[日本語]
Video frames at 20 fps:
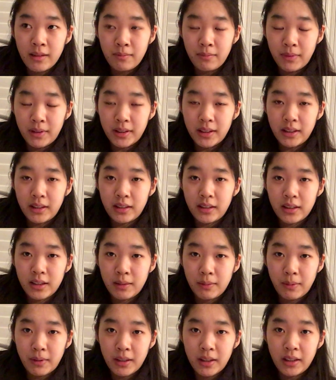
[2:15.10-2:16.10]
また決
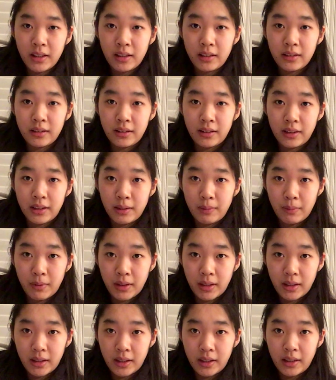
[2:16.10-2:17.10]
まらなかったら決ま
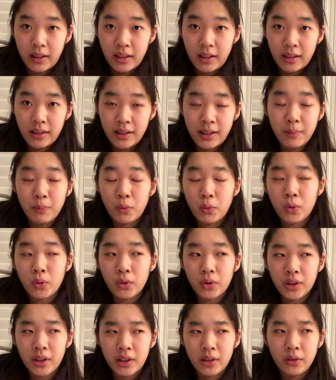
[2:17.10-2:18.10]
らないででも
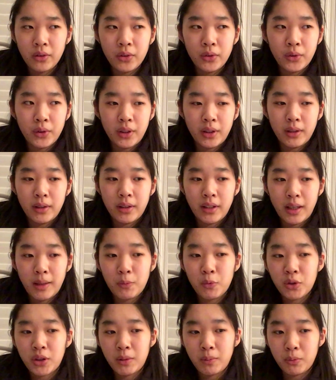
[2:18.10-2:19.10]
昨日よりだい
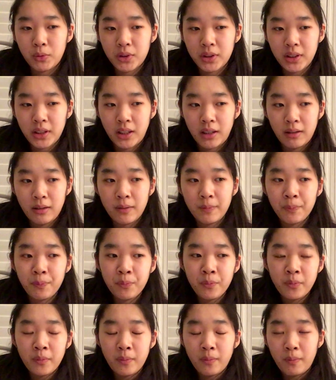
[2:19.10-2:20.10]
ぶ気持ちが
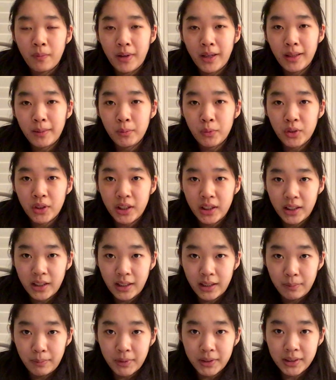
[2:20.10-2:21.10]
前向きにな
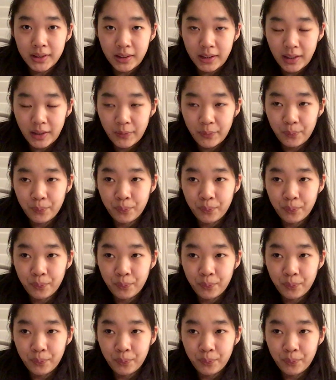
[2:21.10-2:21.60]
りましたね